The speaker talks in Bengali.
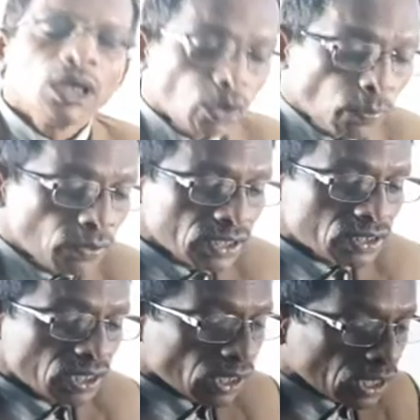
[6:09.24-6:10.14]
ই
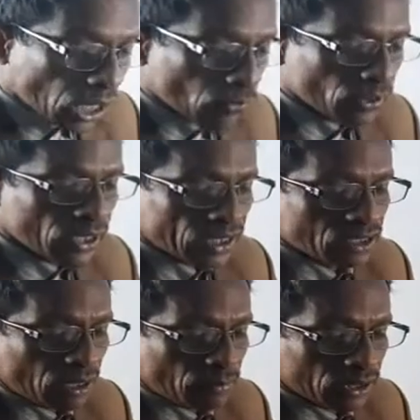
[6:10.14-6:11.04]
গভর্নেন্সের কারণেই
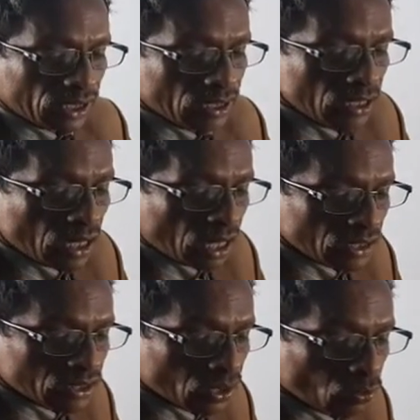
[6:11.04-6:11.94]
আজকে আমাদের
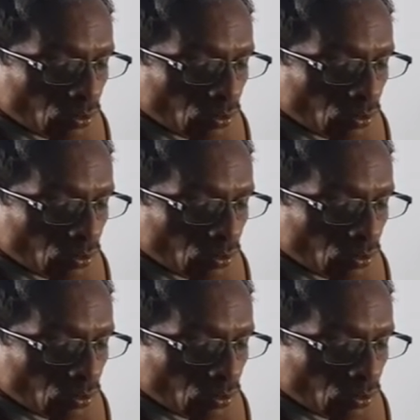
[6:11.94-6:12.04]
আজকে